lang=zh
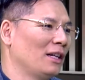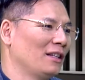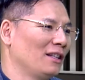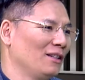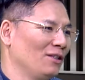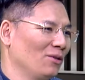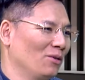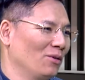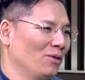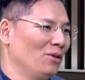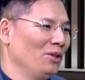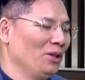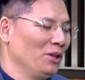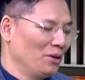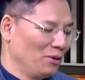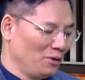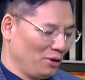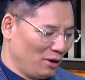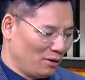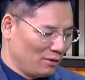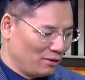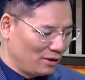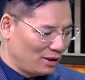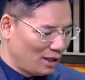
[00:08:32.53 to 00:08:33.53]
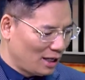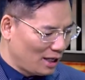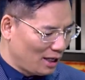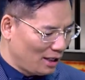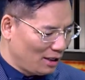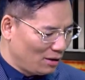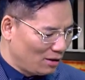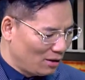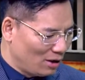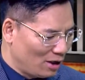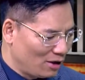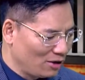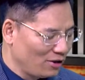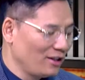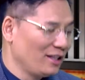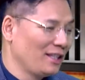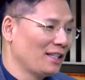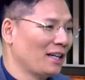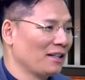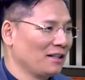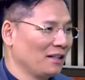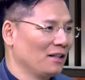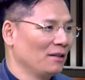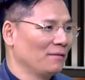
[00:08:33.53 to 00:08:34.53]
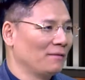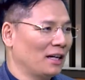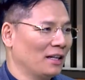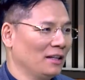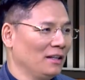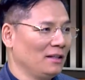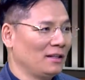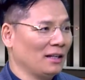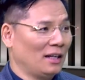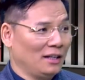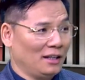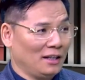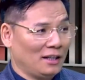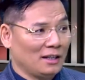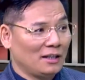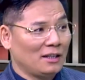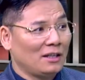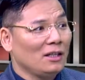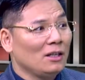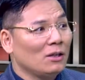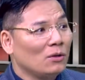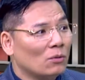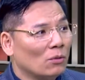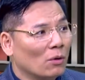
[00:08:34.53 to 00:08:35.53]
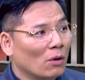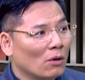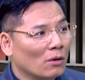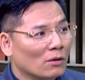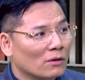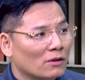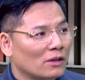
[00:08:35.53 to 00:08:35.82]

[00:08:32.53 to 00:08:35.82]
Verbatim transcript: 它总共有有大概有二十三个房地产一个记录。